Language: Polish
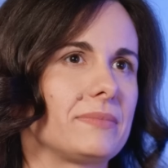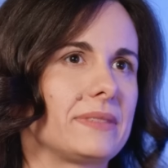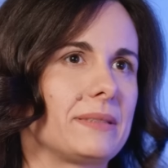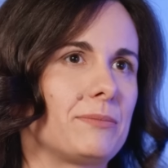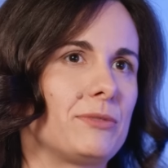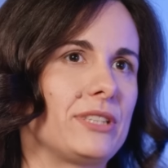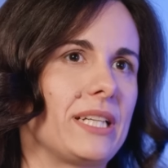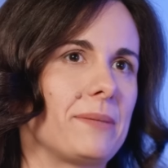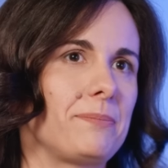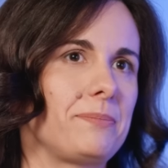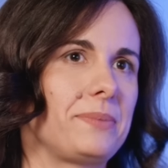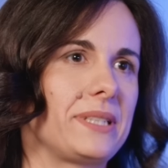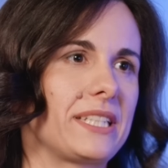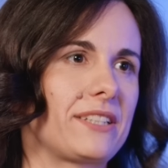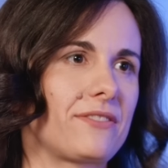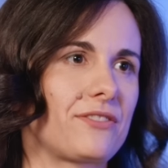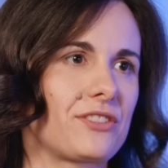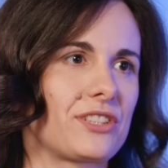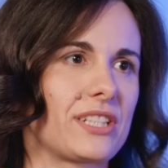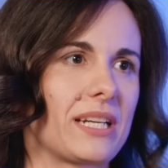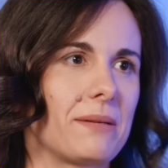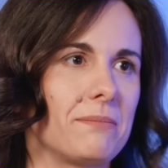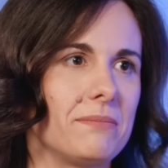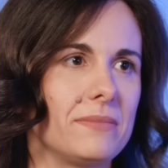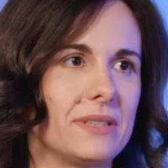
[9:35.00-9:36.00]
To moja
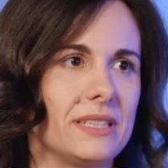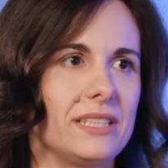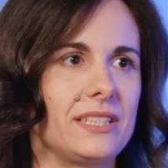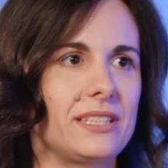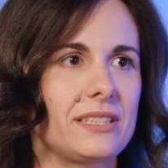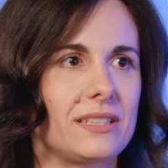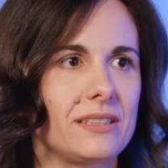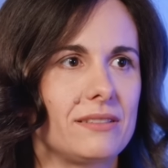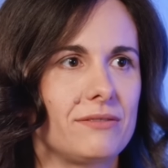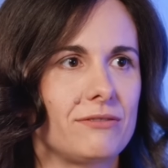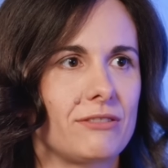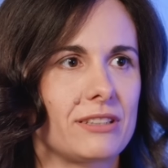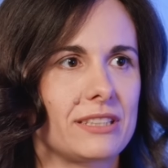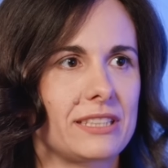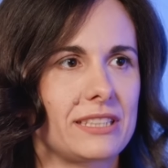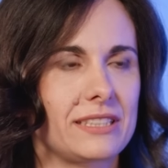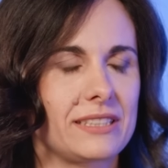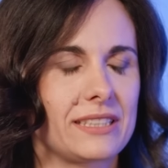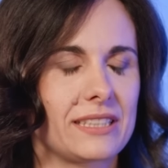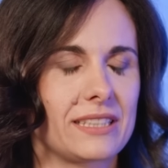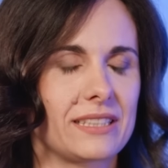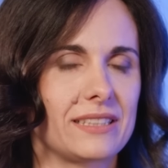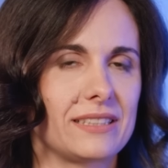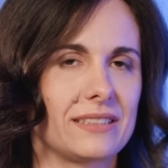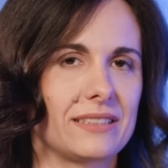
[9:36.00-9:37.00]
pierwsza myśl
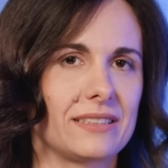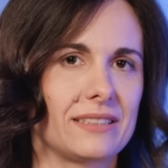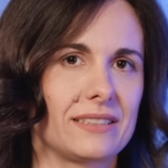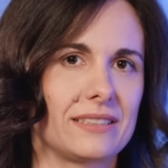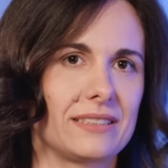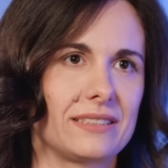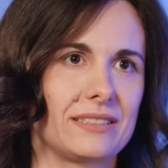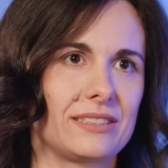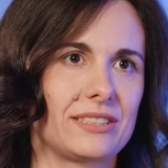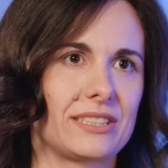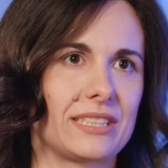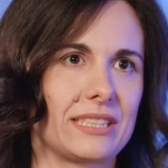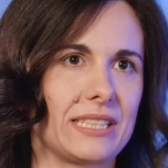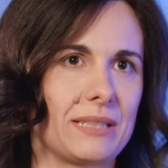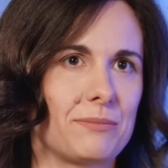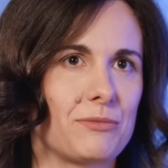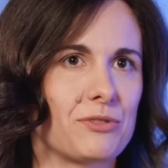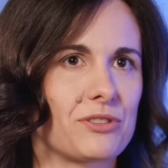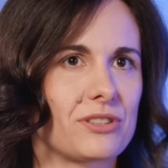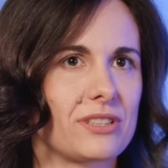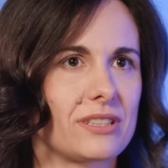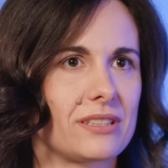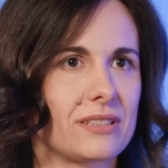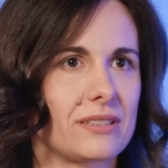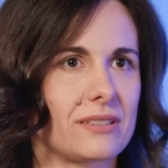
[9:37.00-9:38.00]
właśnie, e, że ja
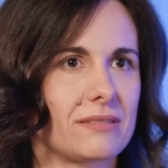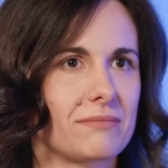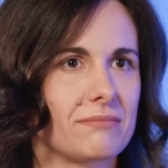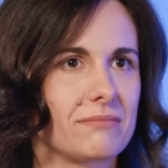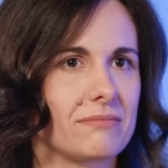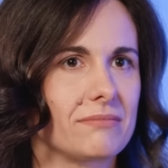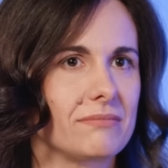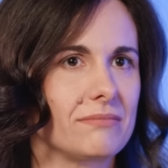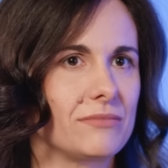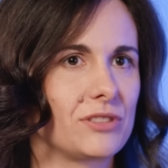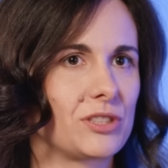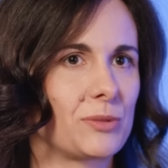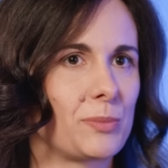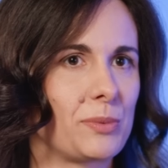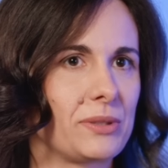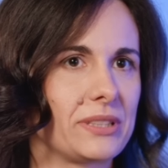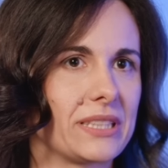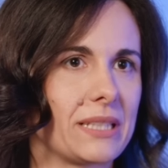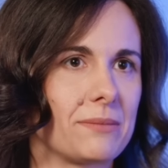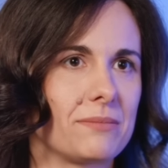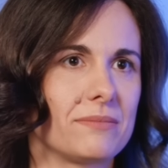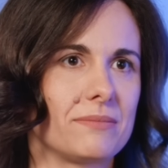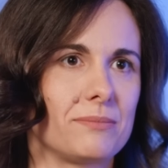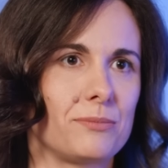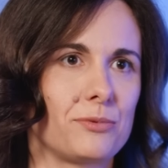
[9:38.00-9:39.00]
może, może
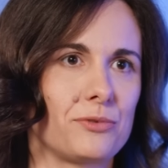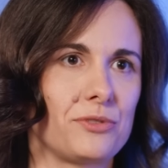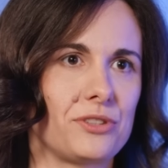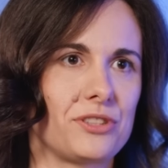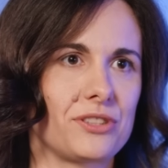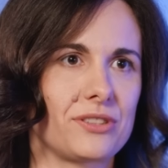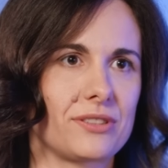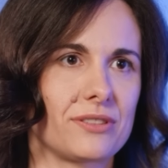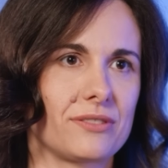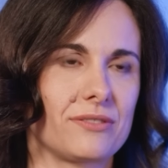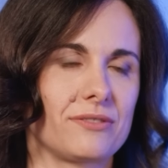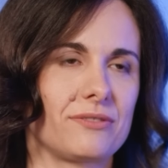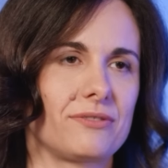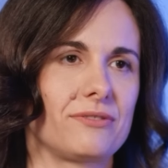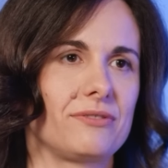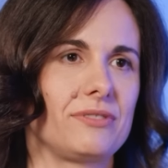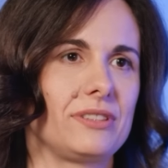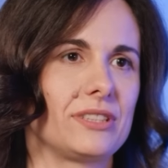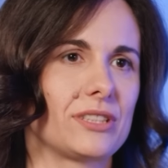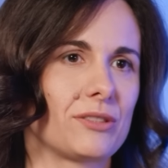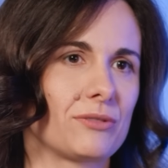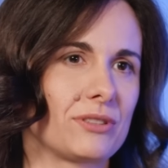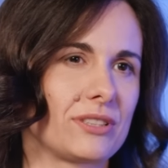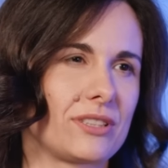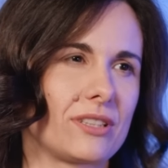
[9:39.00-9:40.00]
powinnam pójść w
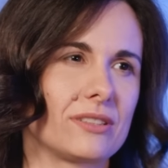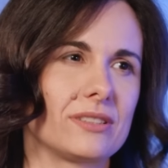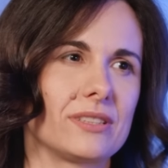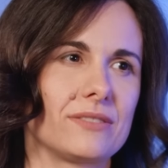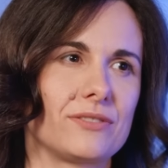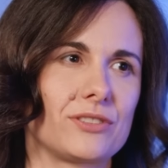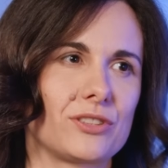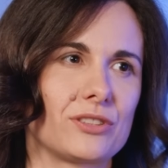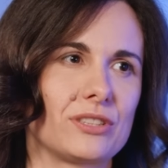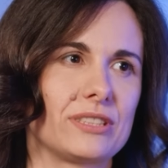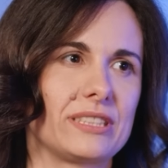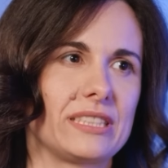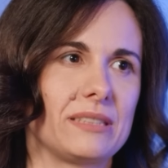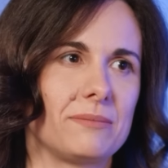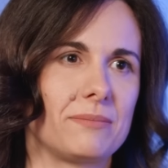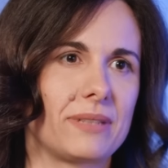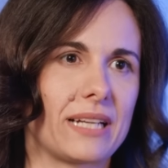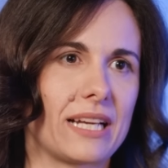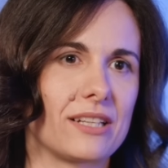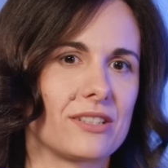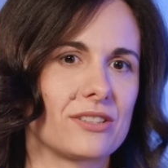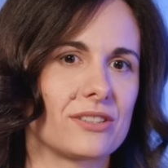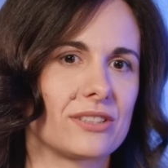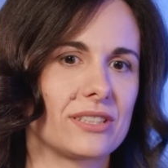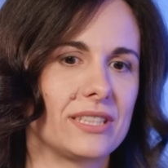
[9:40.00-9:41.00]
inną stronę, w stronę tej
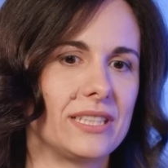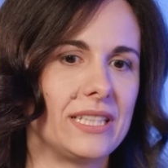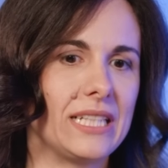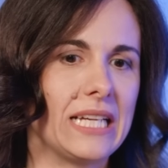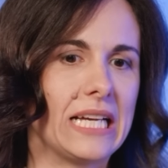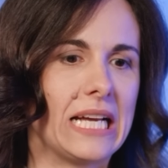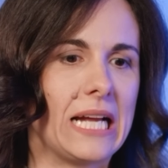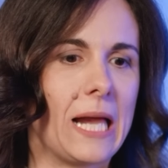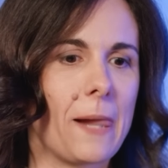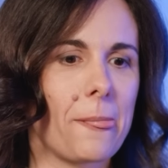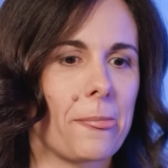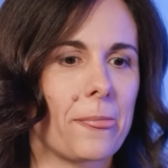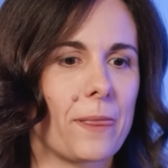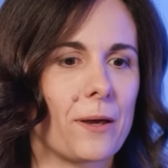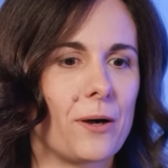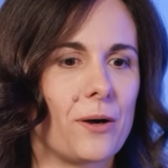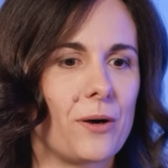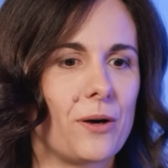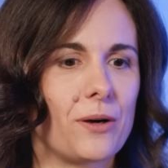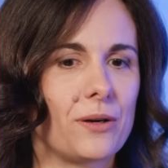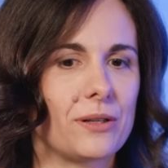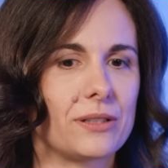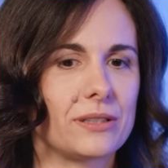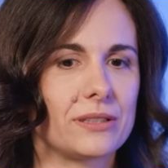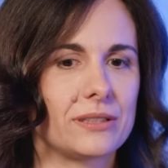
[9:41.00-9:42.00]
branży,
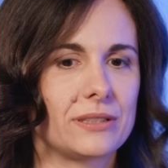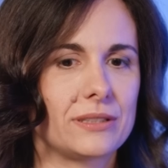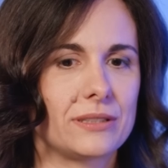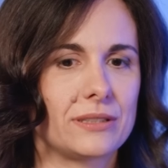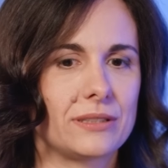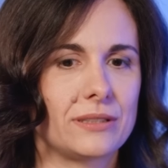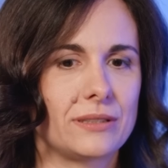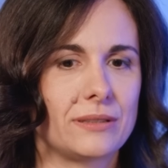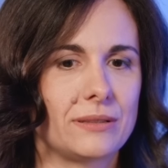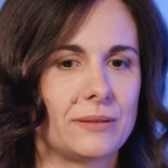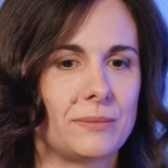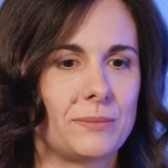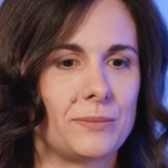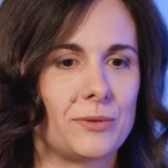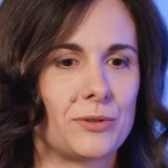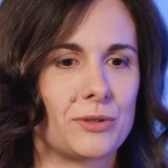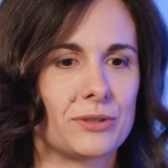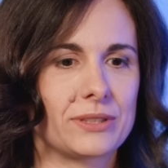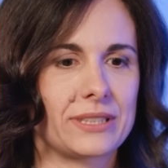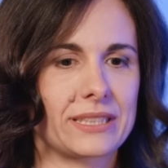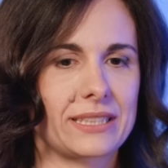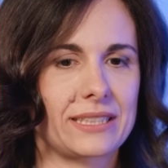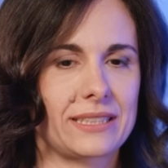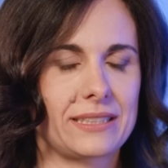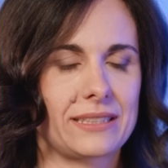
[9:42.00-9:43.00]
to e,
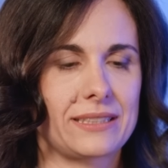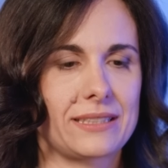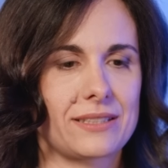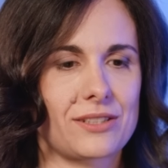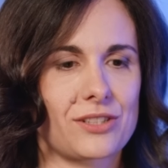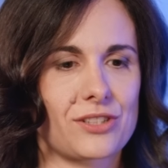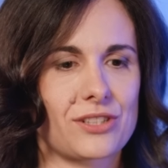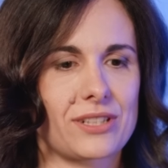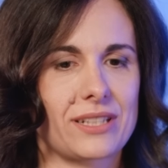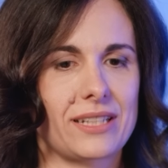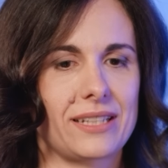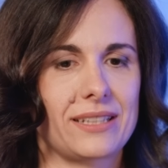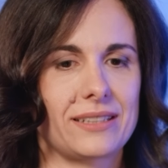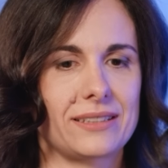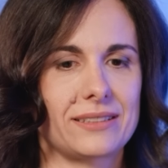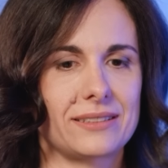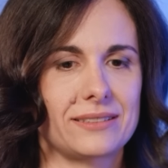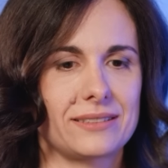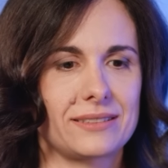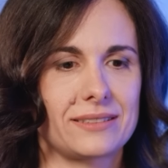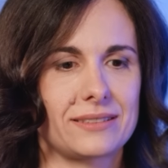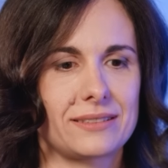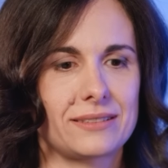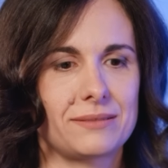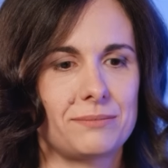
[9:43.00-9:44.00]
było taki jeszcze e,
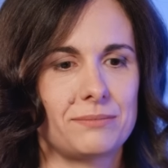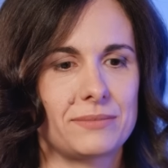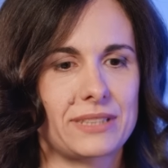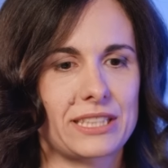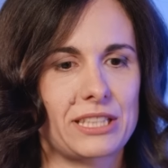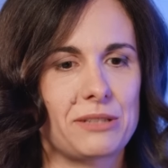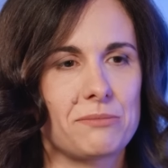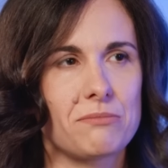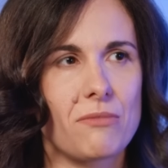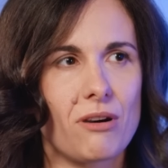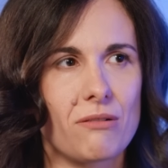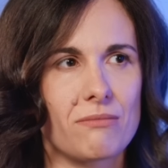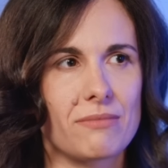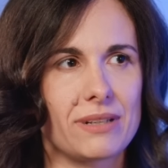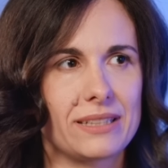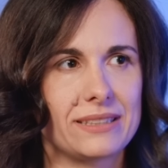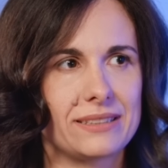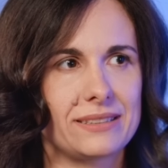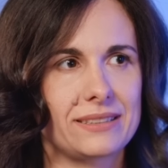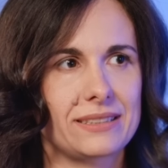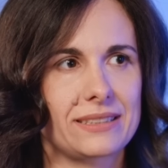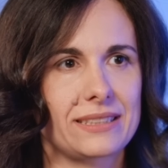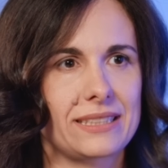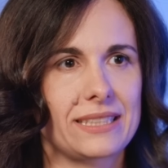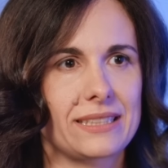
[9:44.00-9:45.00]
taki
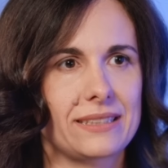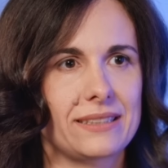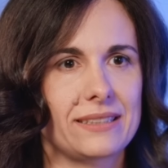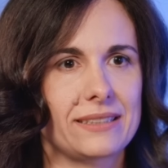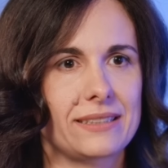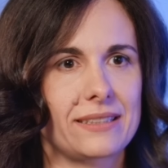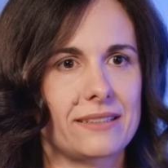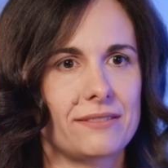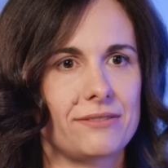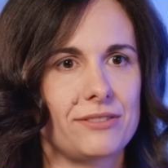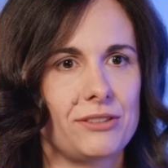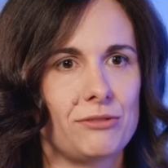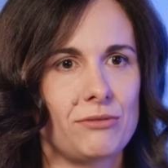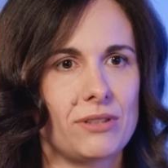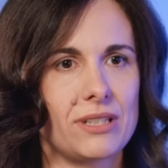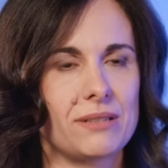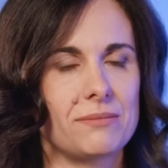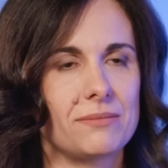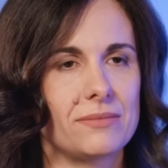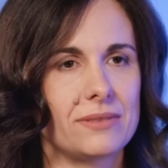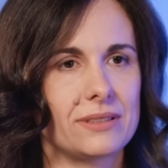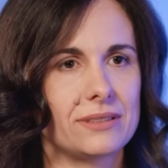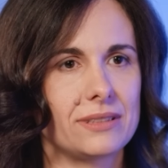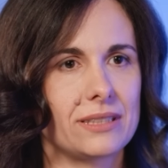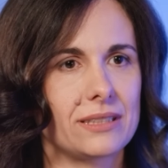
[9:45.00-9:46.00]
moment, kiedy
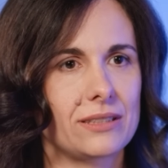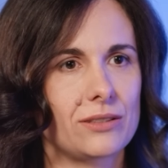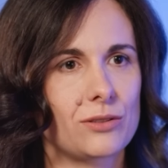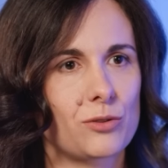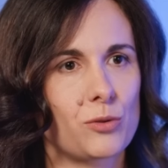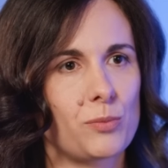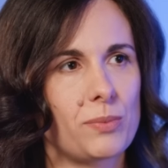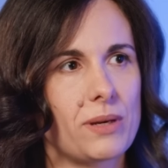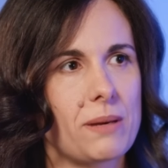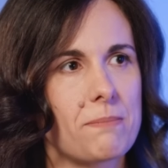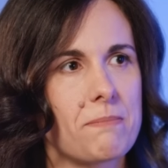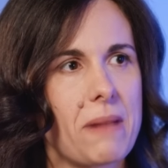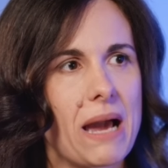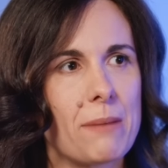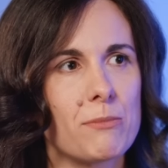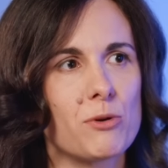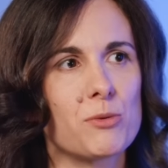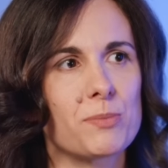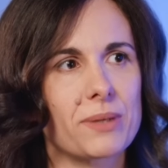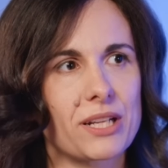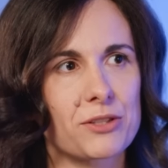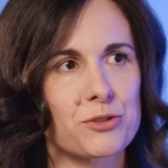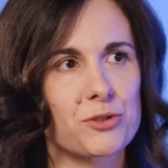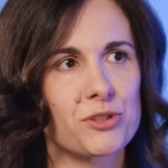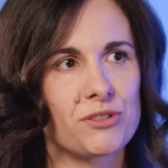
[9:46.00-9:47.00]
trafiłam na grupę Mamo
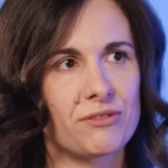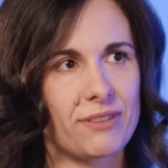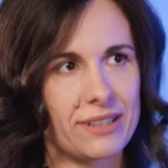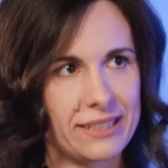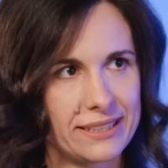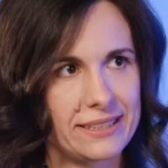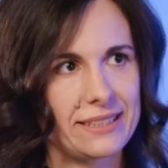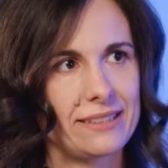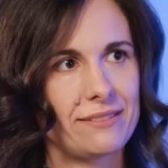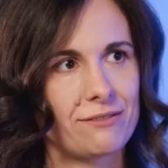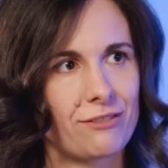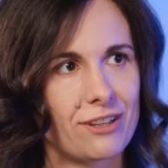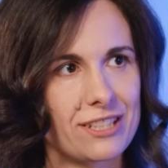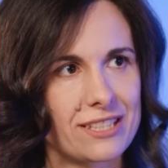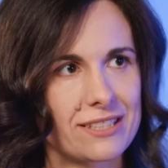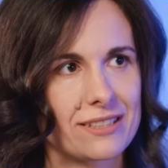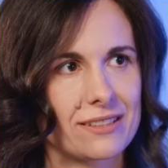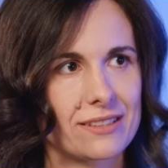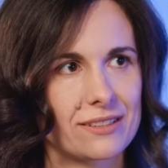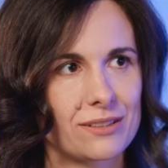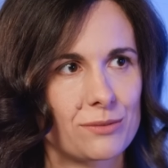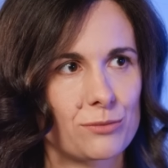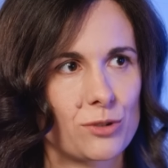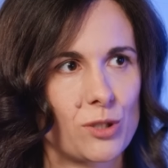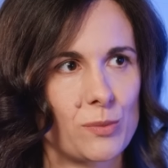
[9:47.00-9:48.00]
pracuje w IT właśnie
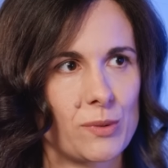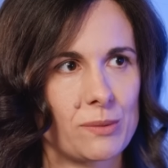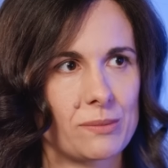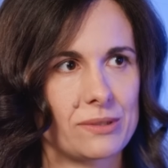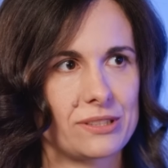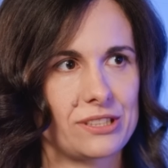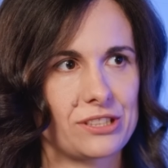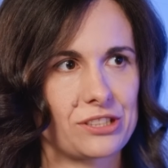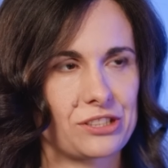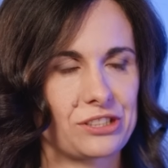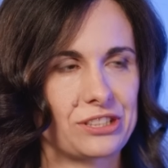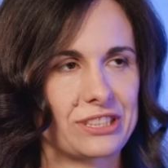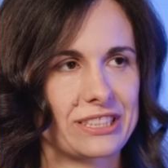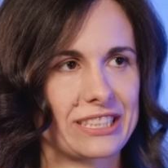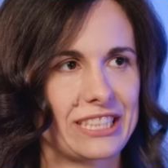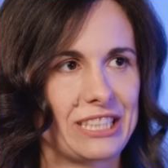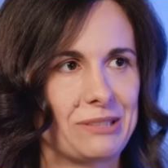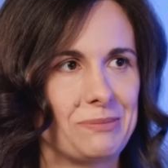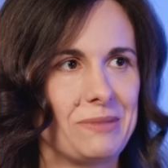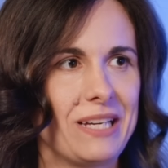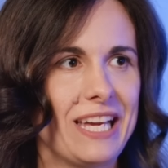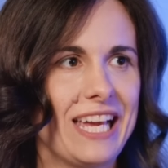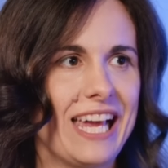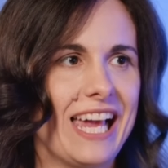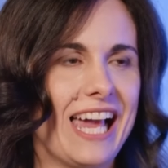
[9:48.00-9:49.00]
na tym roku macierzyńskim